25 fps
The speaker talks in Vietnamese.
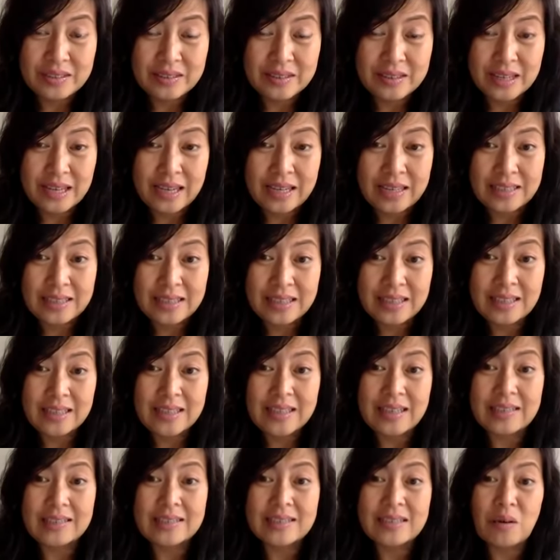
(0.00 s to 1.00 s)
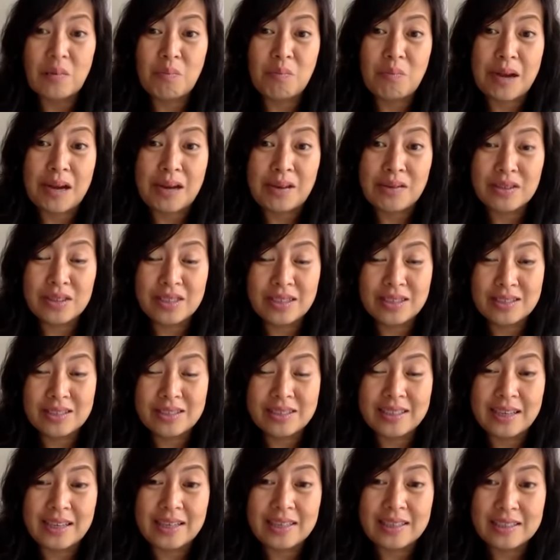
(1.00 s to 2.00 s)
uh, đăng ký kênh thông báo trần
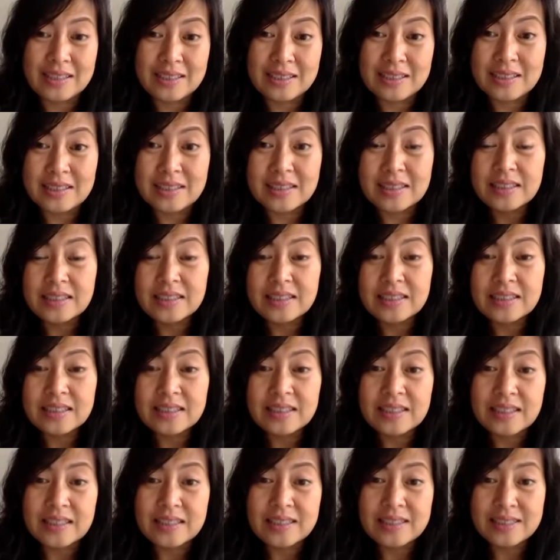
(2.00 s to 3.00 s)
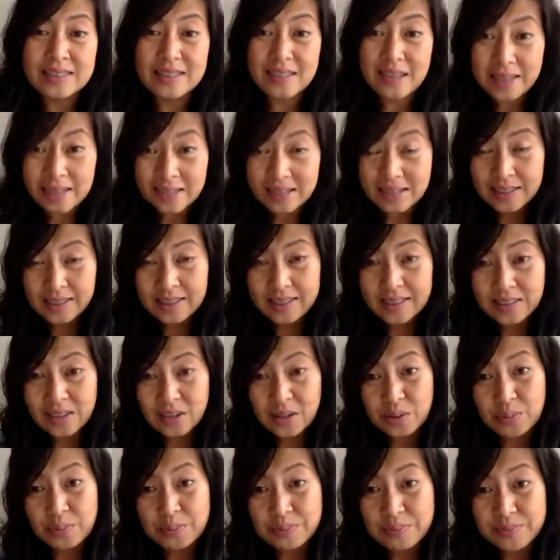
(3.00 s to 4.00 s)
thị ái liên thì liên sẽ để cái link
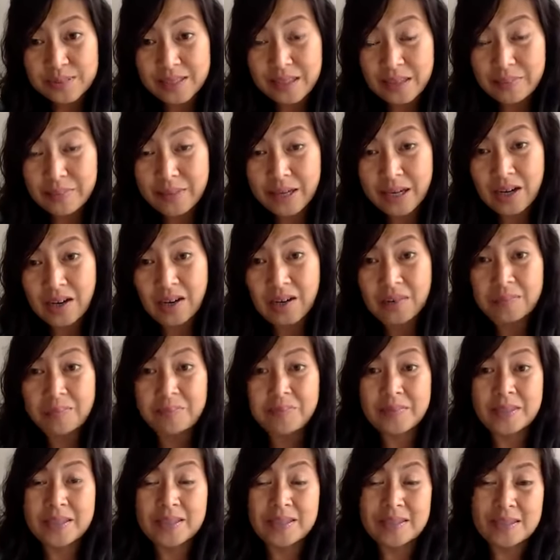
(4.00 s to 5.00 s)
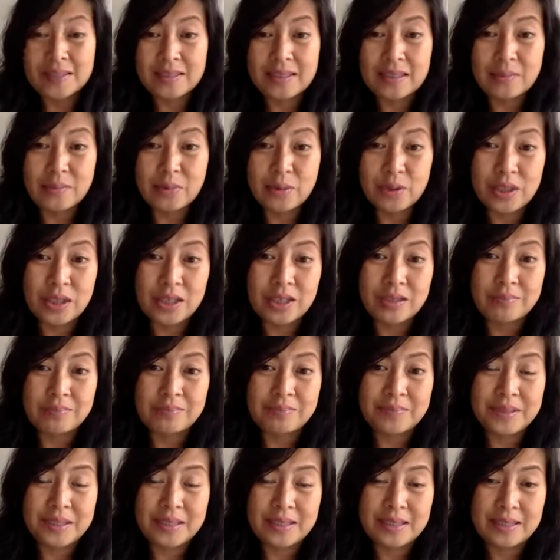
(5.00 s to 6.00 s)
zoom để mà họp uh, cái buổi
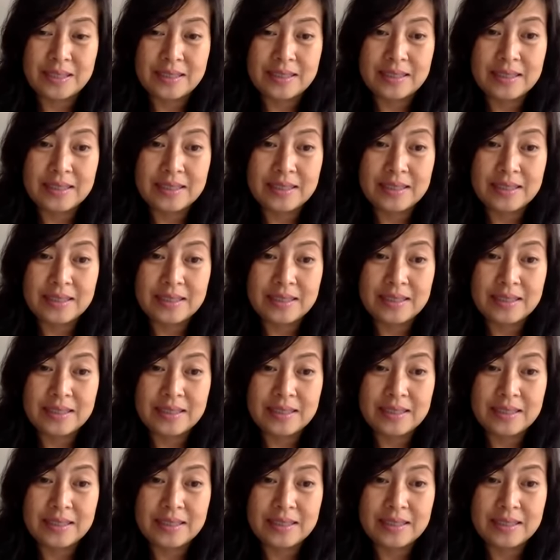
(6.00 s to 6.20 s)
họp uh,